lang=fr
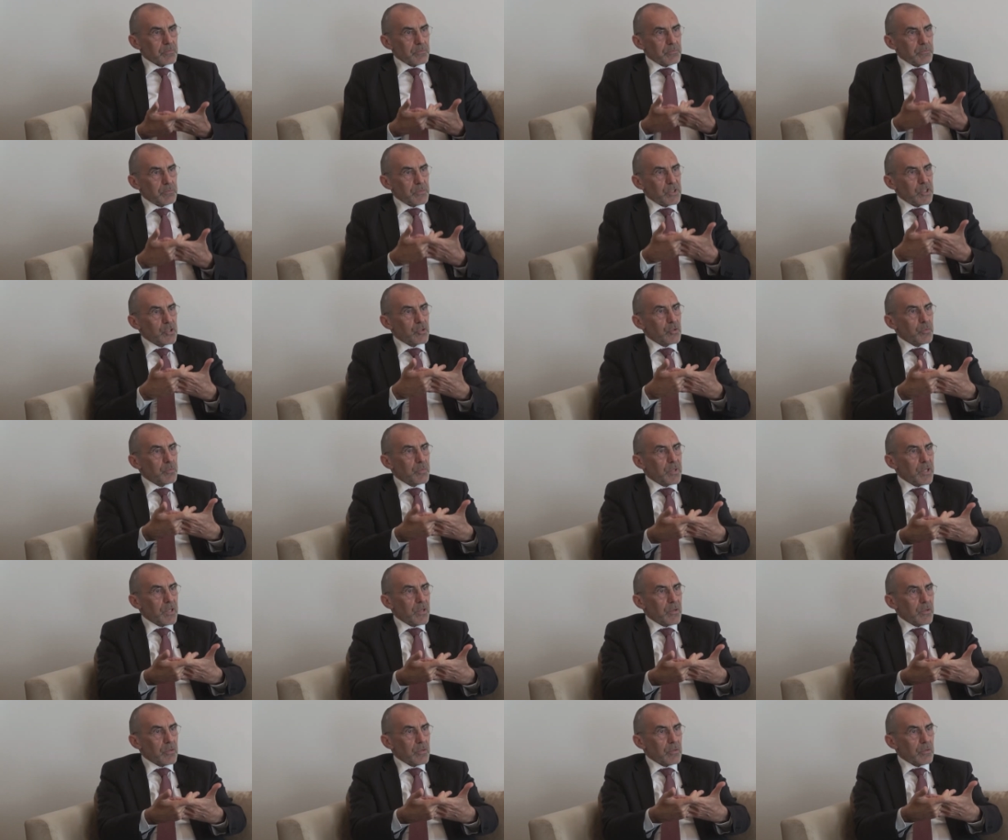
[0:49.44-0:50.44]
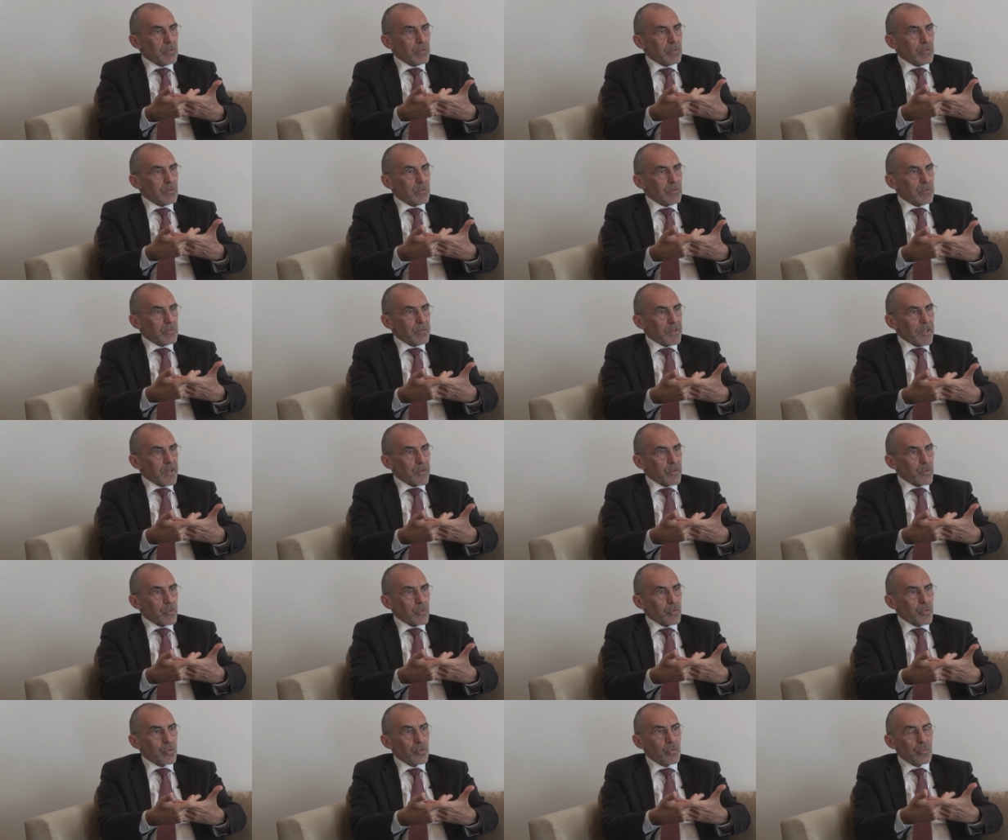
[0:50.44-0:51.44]

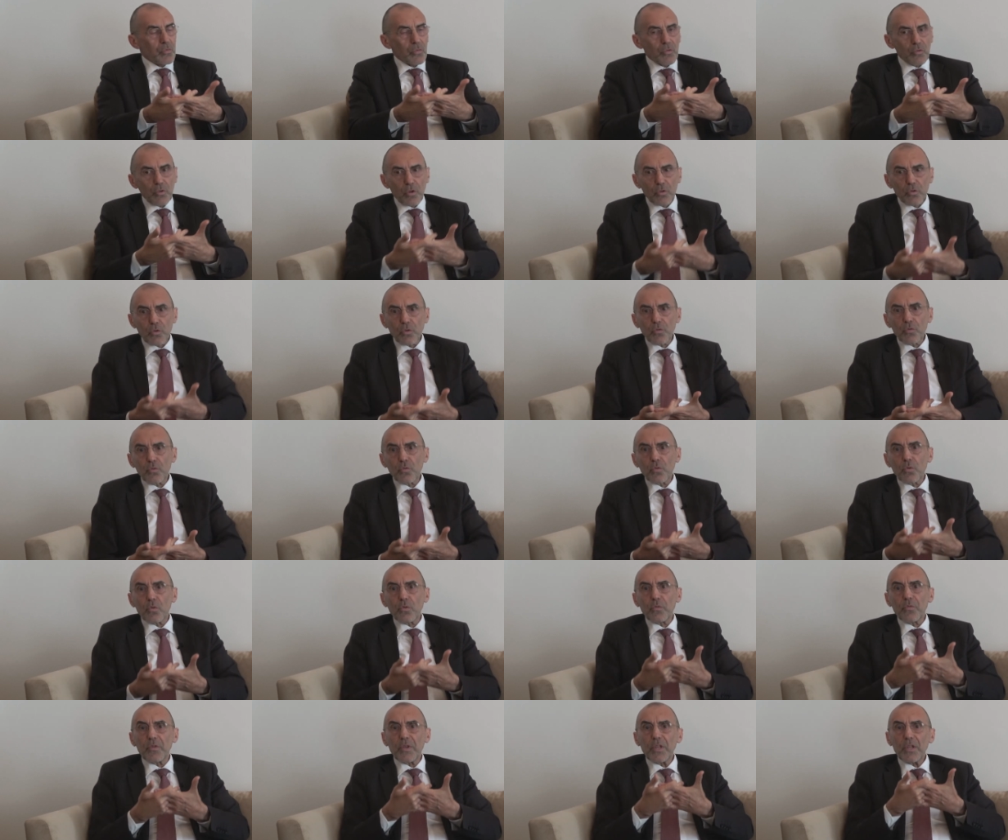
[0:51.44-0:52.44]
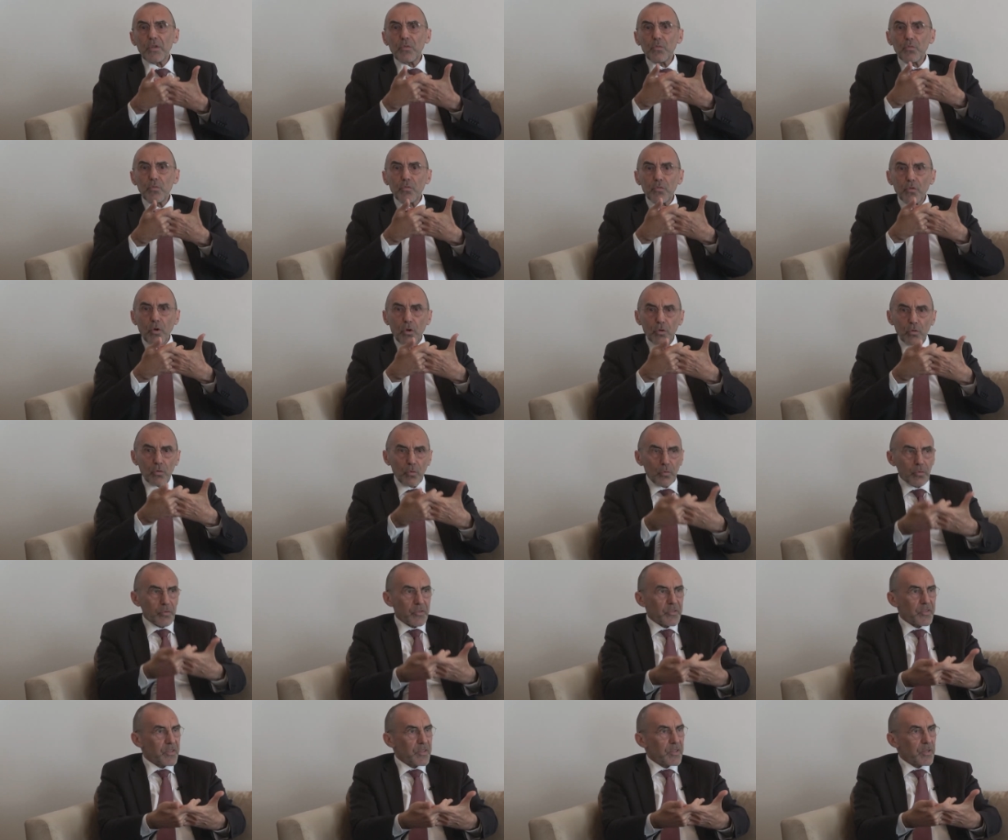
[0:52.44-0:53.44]
Mi-2022, nous sortons du Covid, nous sortons
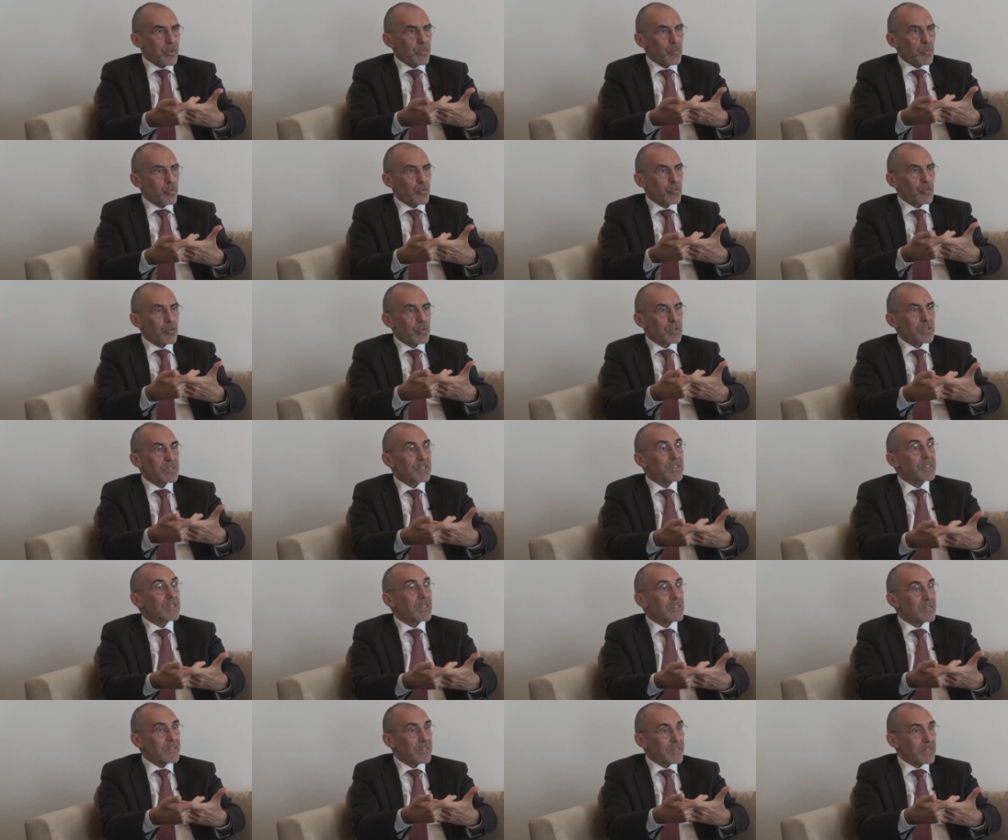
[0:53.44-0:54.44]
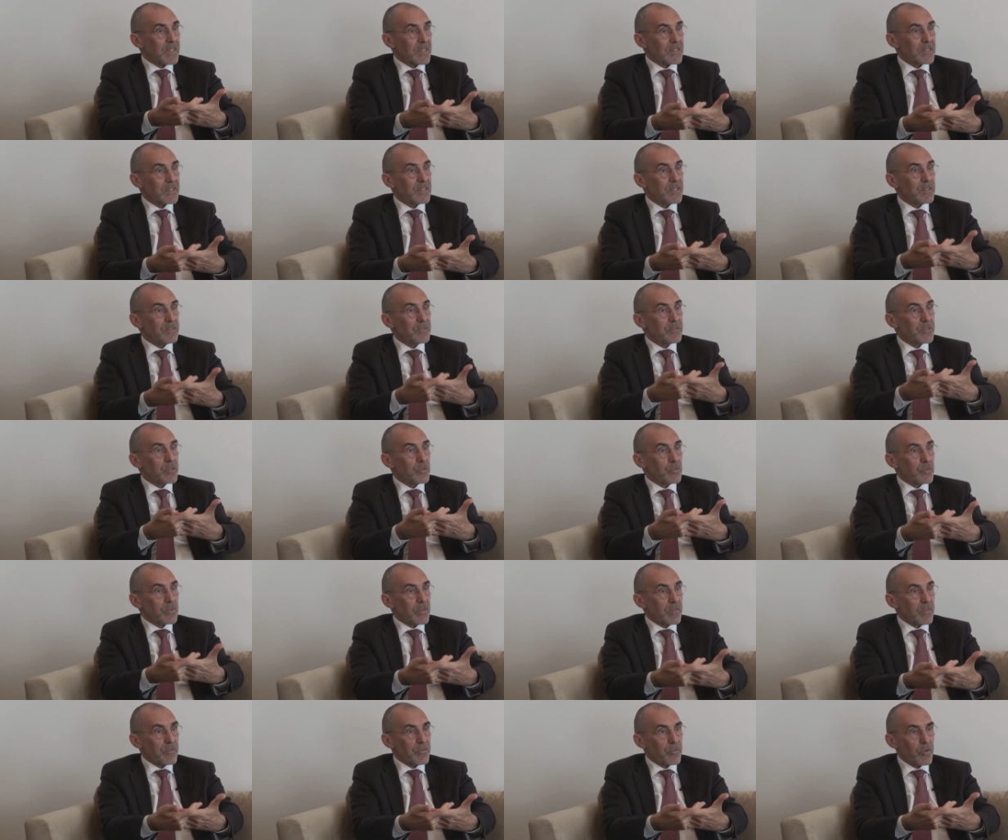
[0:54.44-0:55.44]
aussi des mesures dites incitatives qui
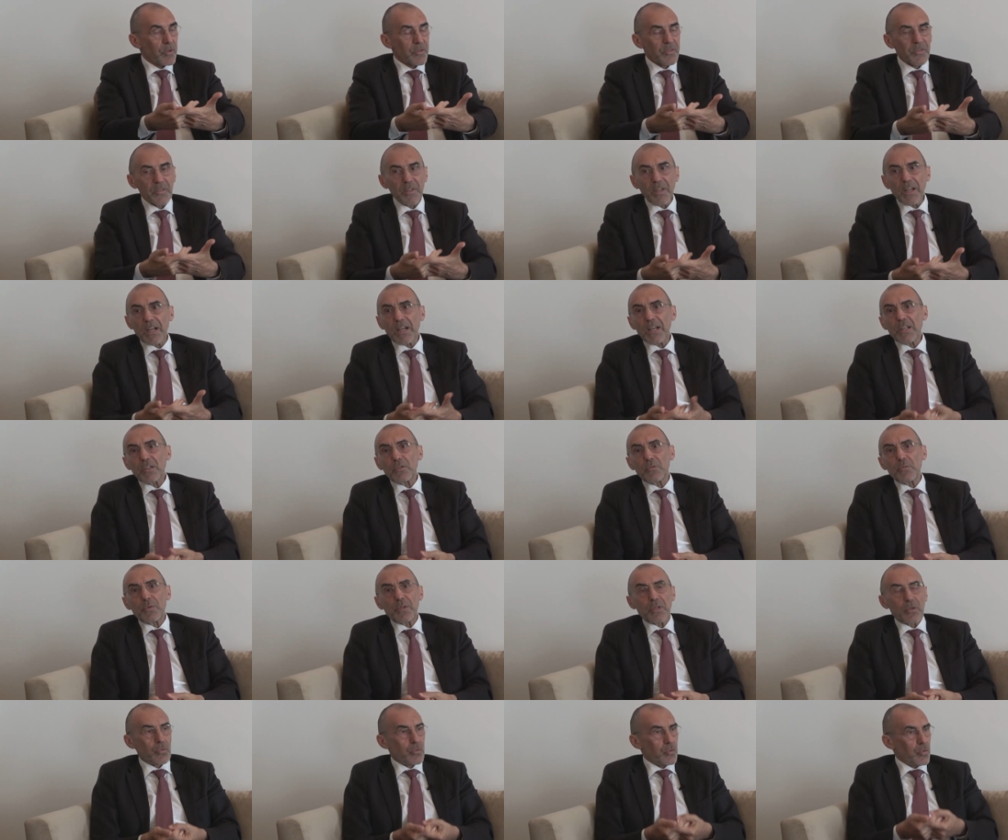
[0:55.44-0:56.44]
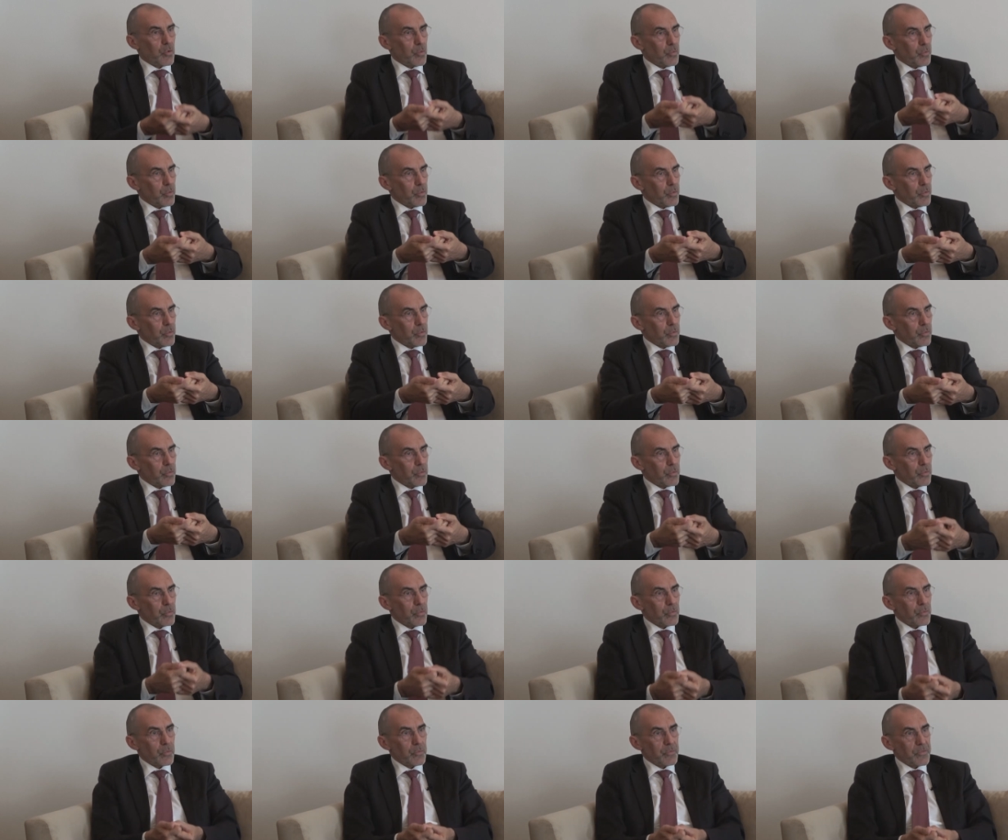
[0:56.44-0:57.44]
nous avaient forcé à réduire le nombre de
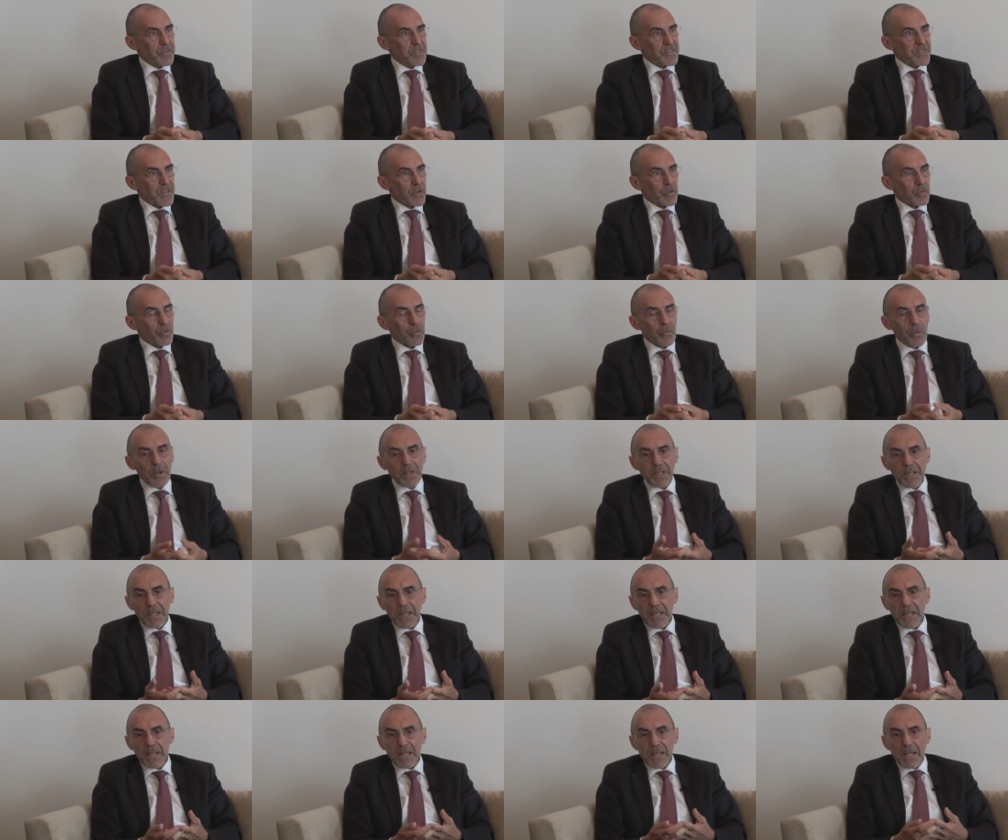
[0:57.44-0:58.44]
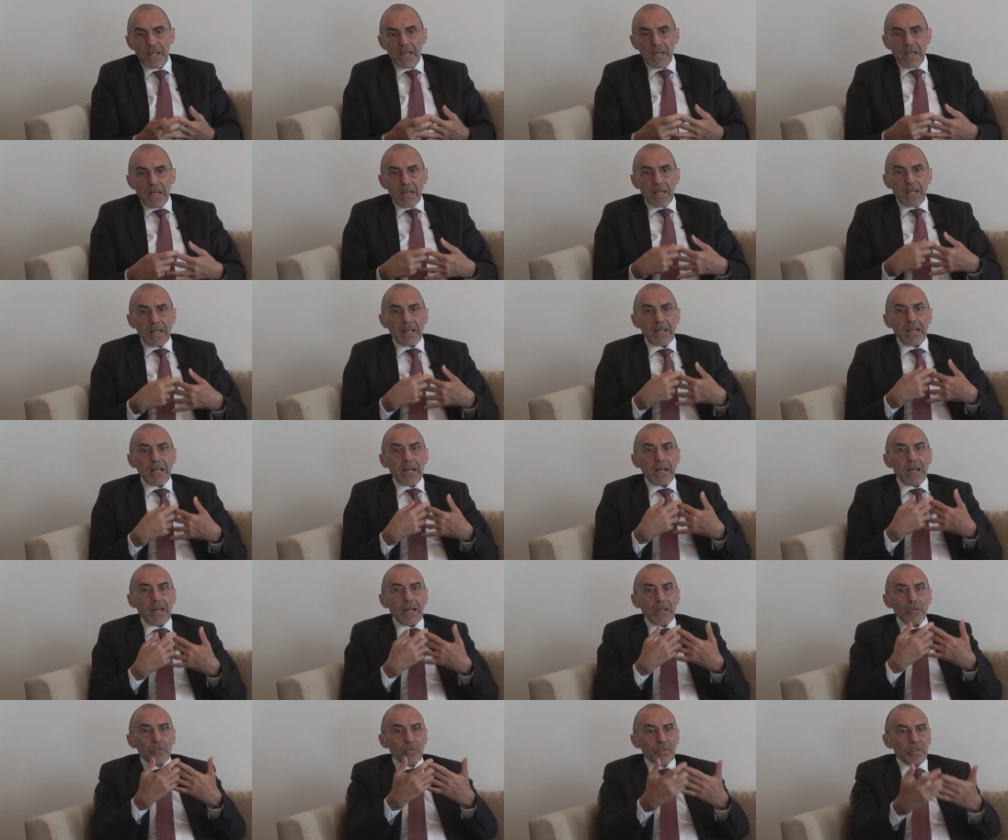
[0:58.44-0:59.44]
visas octroyés. Et
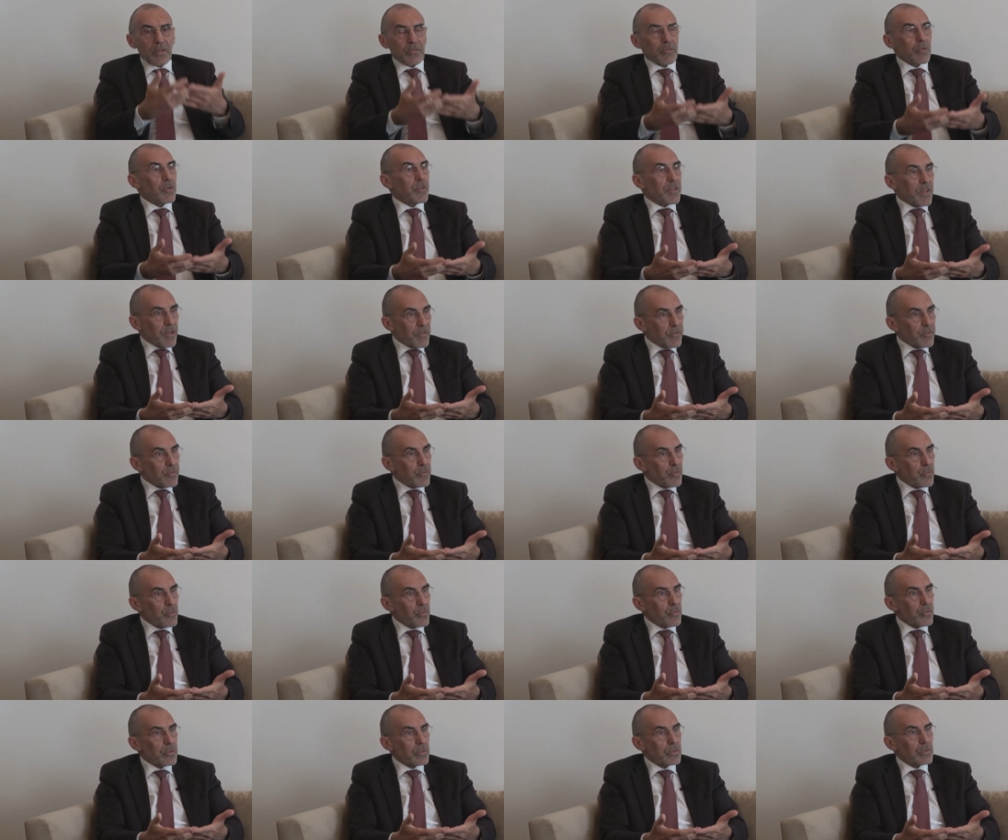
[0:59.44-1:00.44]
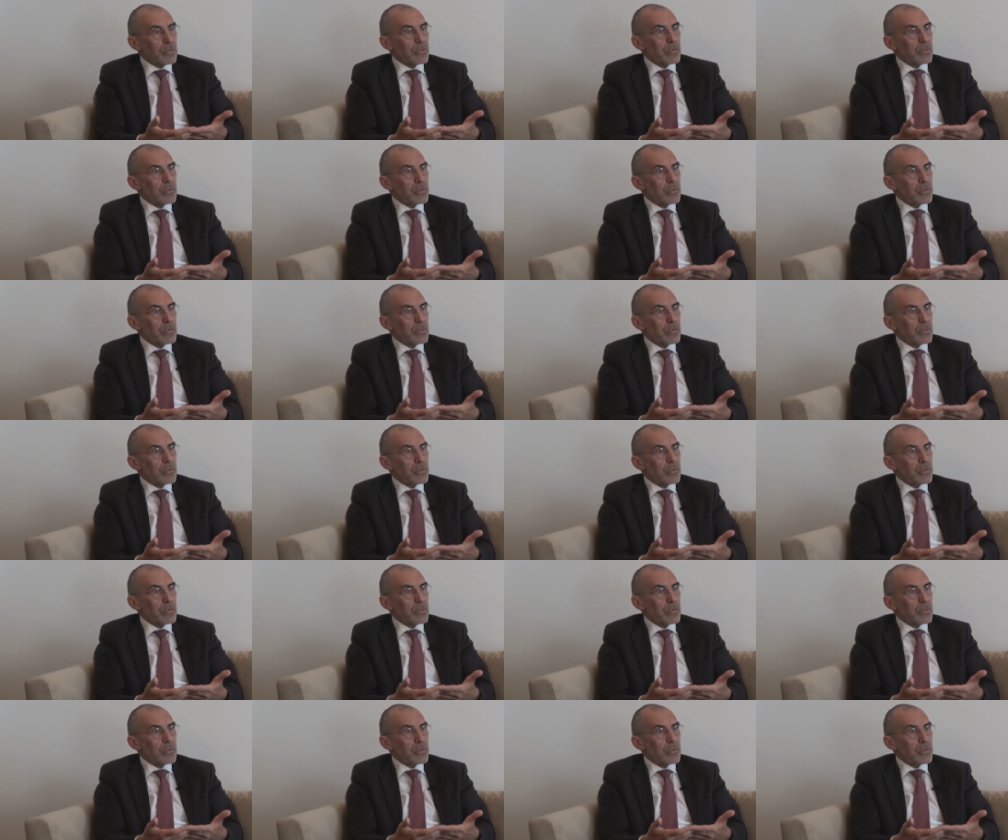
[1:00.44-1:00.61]
là, nous avons un afflux